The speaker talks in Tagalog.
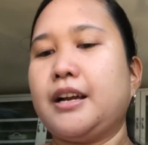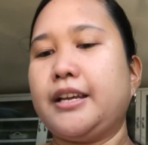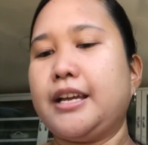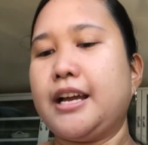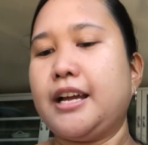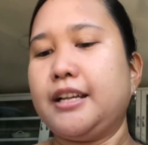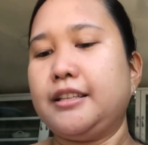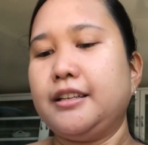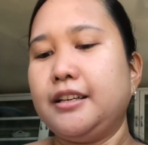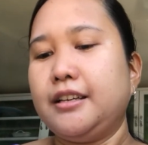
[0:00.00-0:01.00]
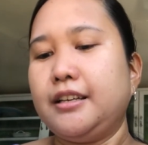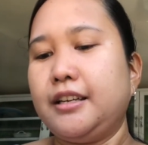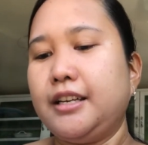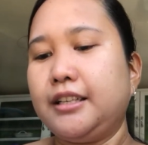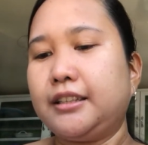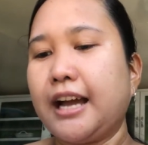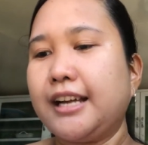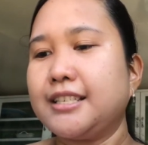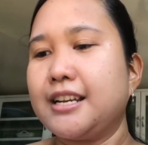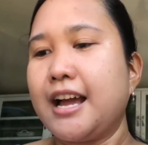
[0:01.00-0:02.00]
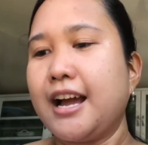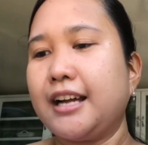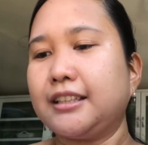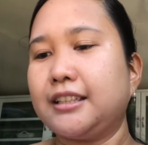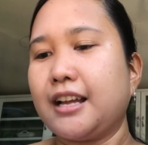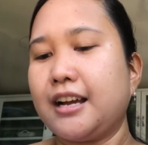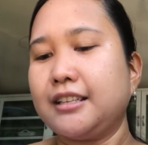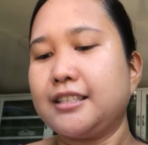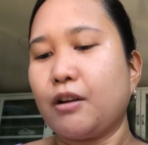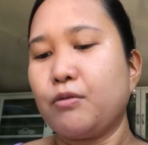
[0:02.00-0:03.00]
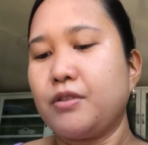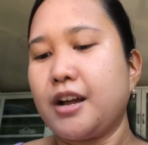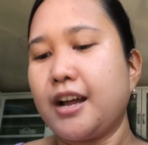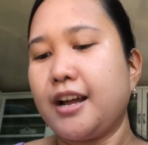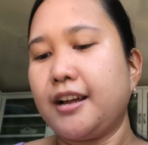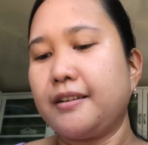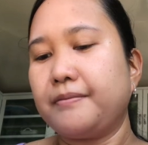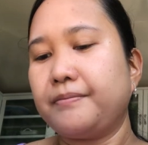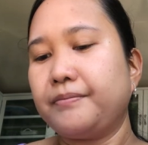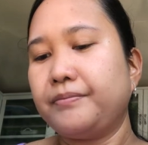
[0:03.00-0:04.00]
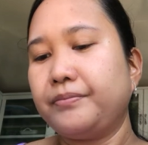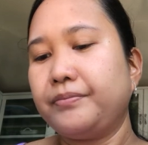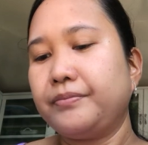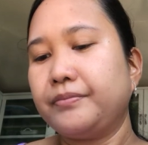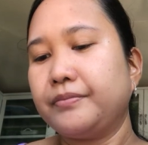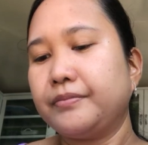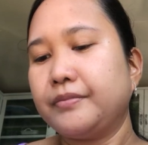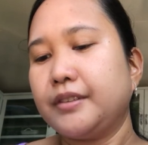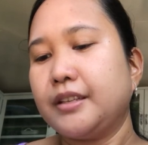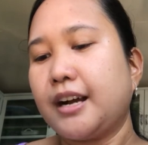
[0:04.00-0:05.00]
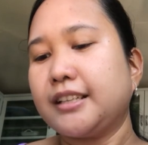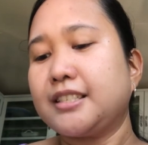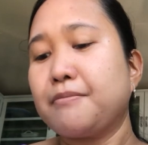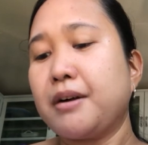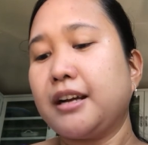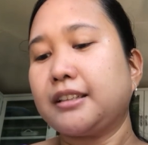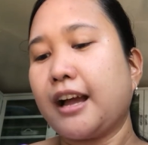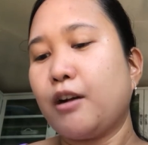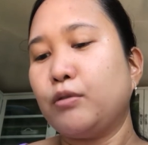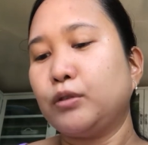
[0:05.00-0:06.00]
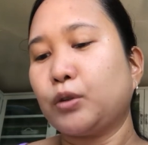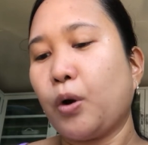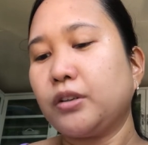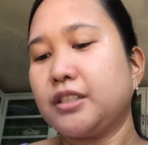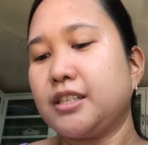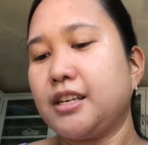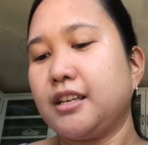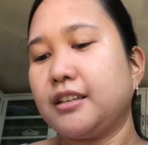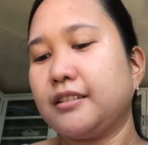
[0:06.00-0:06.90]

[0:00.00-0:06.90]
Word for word: Ayan, iligtas sa lahat ng sakuna at sa mga taong toxic.